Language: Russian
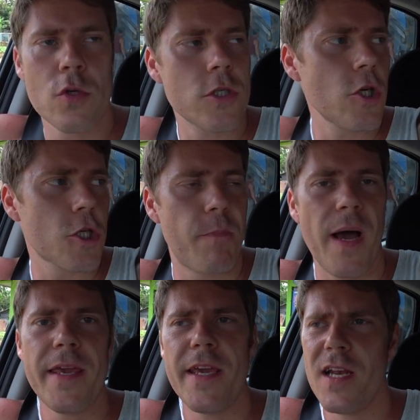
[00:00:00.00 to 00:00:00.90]
Ну что ж,
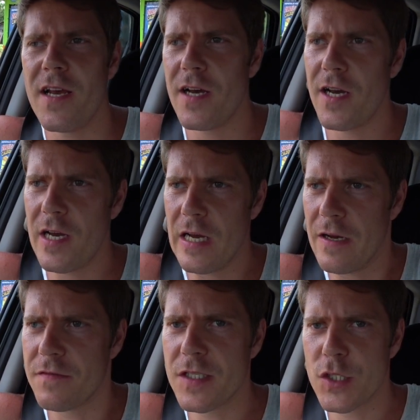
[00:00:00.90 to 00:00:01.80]
поели
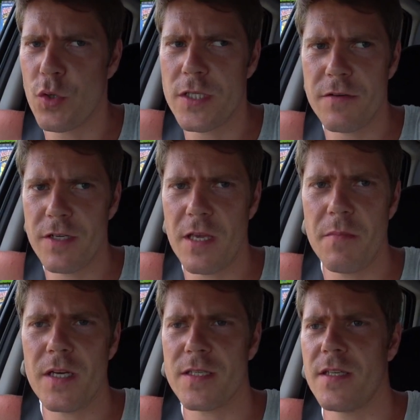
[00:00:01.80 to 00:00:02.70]
в соде в этой
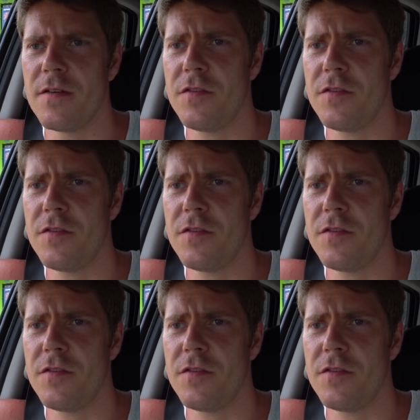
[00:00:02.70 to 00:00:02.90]
местной.